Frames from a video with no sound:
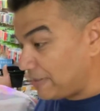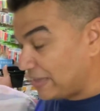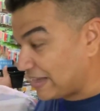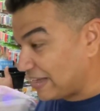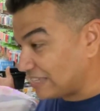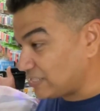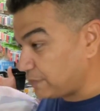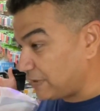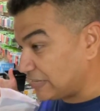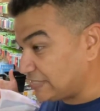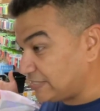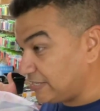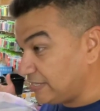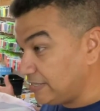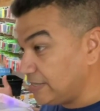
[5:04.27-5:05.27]
minha casa
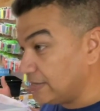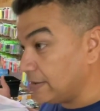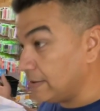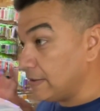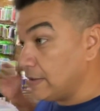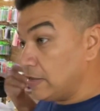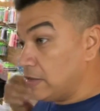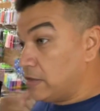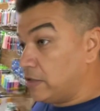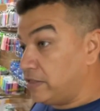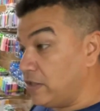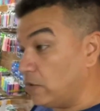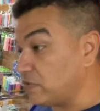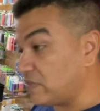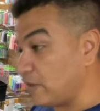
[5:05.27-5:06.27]
vazia
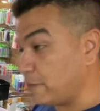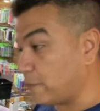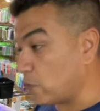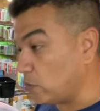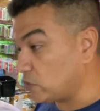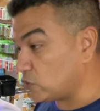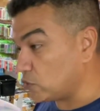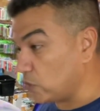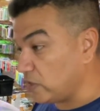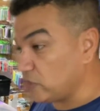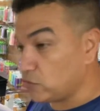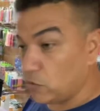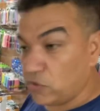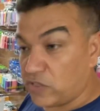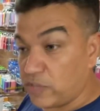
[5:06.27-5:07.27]
não teve
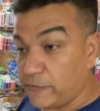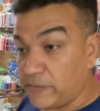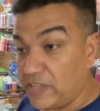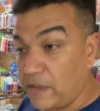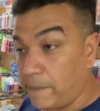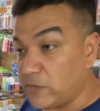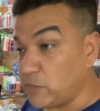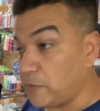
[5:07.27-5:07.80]
condições ou não teve tempo